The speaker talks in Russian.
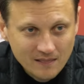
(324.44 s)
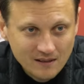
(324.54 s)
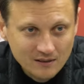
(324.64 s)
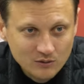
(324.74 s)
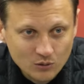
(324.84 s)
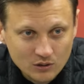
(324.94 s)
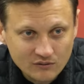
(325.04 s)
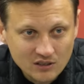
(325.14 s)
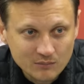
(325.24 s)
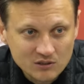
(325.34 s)
Э, только
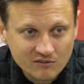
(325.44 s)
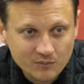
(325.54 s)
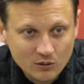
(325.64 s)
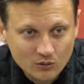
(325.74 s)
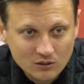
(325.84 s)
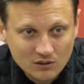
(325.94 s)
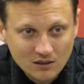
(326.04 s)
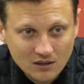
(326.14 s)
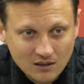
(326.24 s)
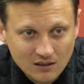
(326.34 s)
двигаемся вперед
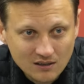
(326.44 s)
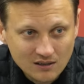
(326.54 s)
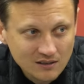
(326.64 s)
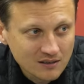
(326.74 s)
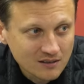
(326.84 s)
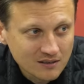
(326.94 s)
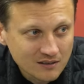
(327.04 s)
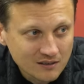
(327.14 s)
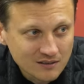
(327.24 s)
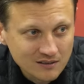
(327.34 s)
э,
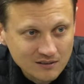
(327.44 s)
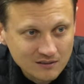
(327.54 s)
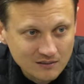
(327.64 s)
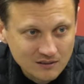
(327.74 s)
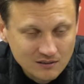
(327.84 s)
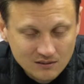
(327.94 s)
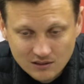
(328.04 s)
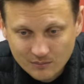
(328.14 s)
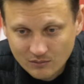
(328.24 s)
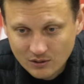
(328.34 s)
и
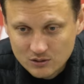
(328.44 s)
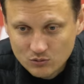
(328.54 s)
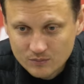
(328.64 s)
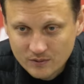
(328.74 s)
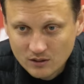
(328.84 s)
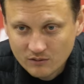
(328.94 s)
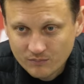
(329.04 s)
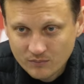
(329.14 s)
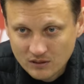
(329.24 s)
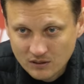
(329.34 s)
добиваться успехов
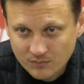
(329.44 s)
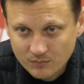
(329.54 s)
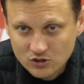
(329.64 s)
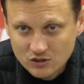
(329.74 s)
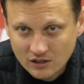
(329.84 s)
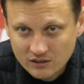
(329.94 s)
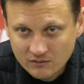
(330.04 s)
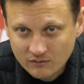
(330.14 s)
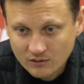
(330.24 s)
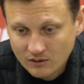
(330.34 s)
и побеждать.
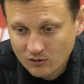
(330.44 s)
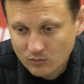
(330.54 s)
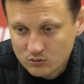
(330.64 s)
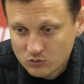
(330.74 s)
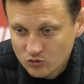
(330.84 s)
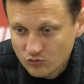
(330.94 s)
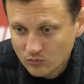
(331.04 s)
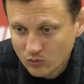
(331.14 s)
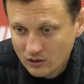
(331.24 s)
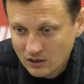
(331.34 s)
А в любом случае в
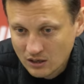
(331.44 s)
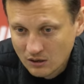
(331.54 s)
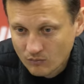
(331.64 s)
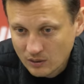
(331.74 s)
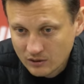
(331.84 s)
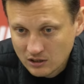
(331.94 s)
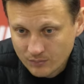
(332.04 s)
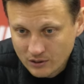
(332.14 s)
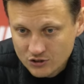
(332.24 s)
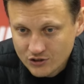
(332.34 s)
футболе победа и
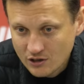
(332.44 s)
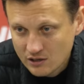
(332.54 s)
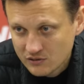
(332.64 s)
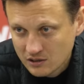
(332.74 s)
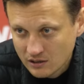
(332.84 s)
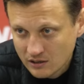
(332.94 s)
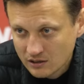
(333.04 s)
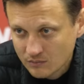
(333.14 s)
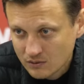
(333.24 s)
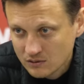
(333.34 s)
поражение, они всегда
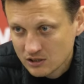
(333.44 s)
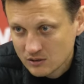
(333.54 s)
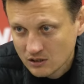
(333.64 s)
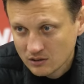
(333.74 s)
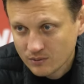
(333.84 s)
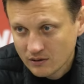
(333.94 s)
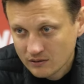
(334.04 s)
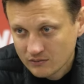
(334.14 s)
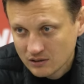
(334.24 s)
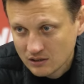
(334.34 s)
рядом. Здесь надо
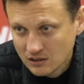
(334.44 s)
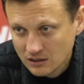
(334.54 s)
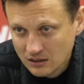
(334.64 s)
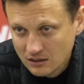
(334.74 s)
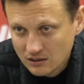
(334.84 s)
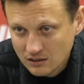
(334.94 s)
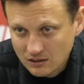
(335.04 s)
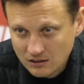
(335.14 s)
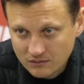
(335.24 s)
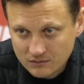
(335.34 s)
правильно всегда
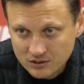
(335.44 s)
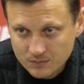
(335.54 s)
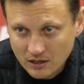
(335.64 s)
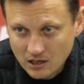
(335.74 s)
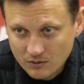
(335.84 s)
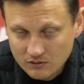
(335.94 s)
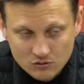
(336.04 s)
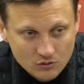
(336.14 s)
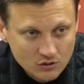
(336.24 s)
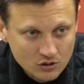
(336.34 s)
э, воспринимать
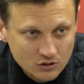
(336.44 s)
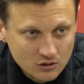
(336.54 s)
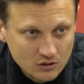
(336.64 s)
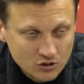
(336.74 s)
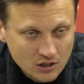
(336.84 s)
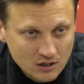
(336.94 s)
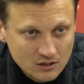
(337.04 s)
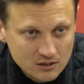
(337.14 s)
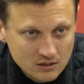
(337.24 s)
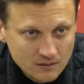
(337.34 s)
все, не, не
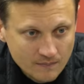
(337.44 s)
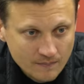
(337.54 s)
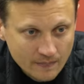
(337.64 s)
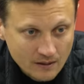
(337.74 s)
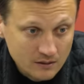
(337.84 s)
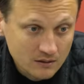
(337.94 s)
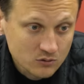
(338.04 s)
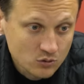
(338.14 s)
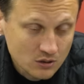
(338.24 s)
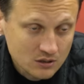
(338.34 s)
шарахаться. А я,
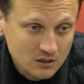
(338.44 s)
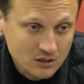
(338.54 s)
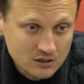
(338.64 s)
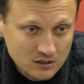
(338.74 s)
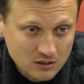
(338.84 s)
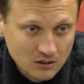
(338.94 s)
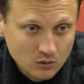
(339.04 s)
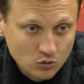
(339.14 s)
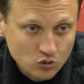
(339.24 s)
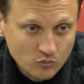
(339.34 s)
что касается
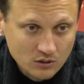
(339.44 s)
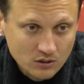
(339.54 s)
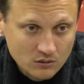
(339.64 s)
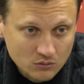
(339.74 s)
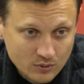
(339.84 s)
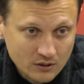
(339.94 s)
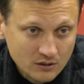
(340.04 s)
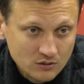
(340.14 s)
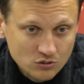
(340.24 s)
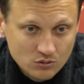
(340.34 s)
то, что было, ну,
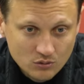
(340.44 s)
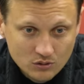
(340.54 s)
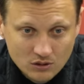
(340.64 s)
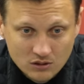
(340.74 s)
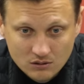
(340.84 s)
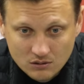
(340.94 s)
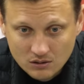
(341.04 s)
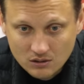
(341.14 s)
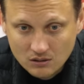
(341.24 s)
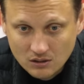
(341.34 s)
понятно, что это
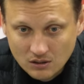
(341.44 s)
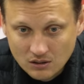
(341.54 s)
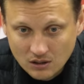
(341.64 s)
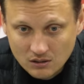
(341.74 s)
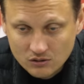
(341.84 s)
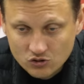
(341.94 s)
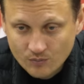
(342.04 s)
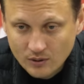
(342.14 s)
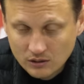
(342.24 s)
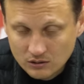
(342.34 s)
и
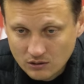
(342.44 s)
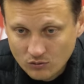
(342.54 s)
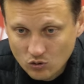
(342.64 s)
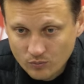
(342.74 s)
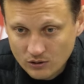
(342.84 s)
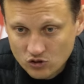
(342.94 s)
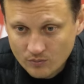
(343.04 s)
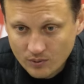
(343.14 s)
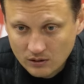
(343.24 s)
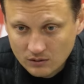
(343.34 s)
чемпионаты Европы, и
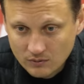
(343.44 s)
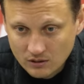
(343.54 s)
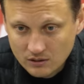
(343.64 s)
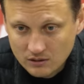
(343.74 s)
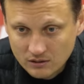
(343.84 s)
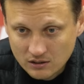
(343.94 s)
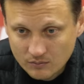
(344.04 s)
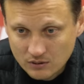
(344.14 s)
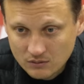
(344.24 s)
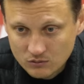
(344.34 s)
чемпионат мира, где
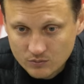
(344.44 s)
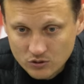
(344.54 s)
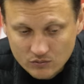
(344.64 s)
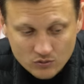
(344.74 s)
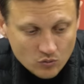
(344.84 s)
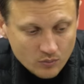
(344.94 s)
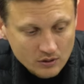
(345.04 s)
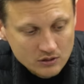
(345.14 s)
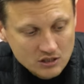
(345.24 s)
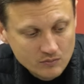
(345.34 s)
мы успешно
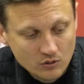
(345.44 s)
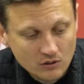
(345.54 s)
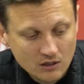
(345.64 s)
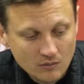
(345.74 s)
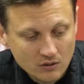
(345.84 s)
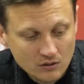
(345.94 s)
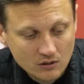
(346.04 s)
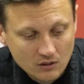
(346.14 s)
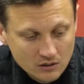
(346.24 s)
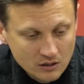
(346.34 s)
выступали со сборной
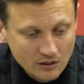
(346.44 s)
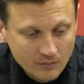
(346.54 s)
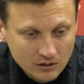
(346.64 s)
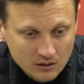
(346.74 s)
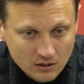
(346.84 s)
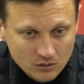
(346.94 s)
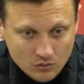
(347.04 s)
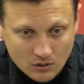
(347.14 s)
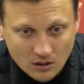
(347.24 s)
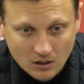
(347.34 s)
командой. И те ребята,
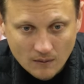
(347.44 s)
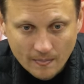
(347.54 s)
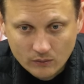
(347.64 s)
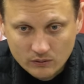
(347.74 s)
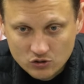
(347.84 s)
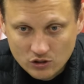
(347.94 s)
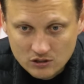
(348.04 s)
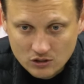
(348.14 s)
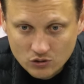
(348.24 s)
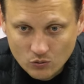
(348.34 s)
которые он,
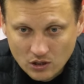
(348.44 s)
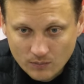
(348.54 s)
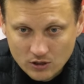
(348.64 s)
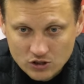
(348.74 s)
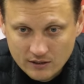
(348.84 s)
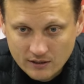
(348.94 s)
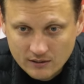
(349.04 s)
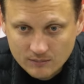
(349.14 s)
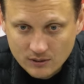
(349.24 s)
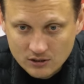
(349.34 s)
через наши руки
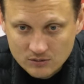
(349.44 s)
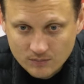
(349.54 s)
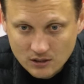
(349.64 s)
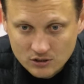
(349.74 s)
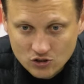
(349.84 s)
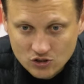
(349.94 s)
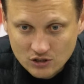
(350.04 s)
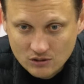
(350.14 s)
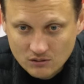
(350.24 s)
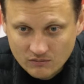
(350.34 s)
прошли,
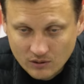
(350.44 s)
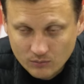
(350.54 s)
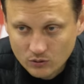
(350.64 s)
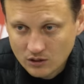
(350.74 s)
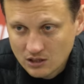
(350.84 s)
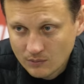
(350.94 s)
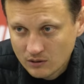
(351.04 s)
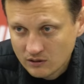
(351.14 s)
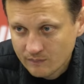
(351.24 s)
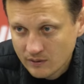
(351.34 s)
практически во многих
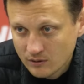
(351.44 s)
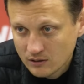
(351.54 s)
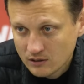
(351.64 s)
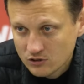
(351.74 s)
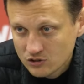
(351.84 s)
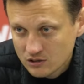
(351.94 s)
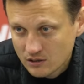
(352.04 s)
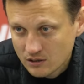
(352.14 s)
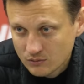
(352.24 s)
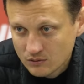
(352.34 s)
командах в премьер-лиге сейчас
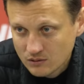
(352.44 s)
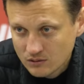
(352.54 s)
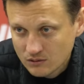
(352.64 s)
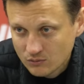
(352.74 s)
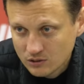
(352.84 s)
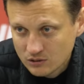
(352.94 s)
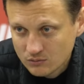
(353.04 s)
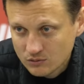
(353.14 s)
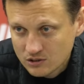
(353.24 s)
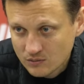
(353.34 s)
играют. вот это
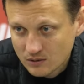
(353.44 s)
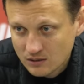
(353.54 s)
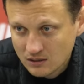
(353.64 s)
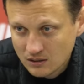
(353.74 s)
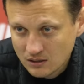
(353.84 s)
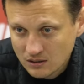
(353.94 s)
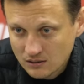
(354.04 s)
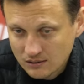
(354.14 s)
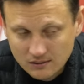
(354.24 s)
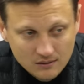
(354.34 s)
вот самое
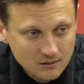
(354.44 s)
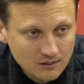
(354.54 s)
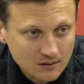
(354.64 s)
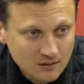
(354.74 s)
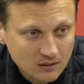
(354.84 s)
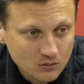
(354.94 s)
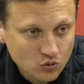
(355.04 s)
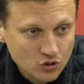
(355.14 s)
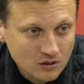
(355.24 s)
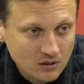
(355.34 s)
Э,
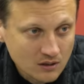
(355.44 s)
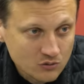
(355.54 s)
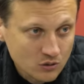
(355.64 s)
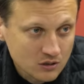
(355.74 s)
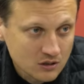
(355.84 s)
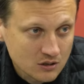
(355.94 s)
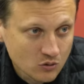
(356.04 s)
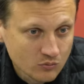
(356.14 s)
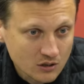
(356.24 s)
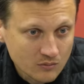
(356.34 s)
отдушина. А что касается
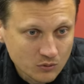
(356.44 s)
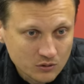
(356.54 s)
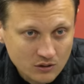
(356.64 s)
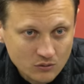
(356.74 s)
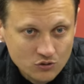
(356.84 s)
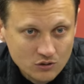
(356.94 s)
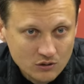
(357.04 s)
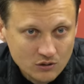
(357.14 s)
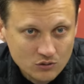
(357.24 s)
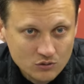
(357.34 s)
клубной работы, я очень
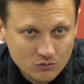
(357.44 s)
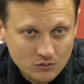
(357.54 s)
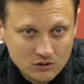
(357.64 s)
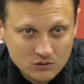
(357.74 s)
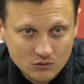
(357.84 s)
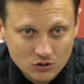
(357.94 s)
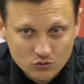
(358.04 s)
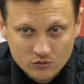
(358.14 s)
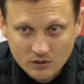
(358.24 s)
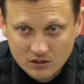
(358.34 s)
надеюсь, что у нас
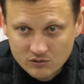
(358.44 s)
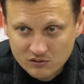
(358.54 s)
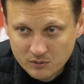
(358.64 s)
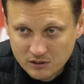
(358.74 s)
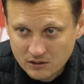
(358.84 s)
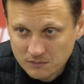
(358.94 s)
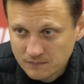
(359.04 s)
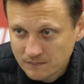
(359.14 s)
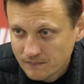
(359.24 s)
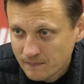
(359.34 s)
наши успехи все впереди.
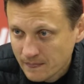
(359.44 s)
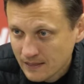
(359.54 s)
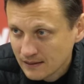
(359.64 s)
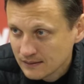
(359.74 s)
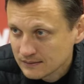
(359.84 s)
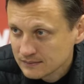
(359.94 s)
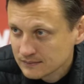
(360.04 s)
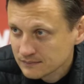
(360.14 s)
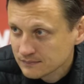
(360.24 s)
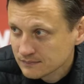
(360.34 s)
Саша, еще
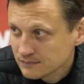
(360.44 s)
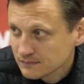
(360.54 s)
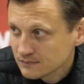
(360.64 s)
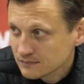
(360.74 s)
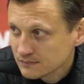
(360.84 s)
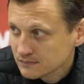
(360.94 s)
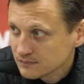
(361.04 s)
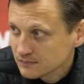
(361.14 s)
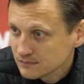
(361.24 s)
будет один? Да, Саша.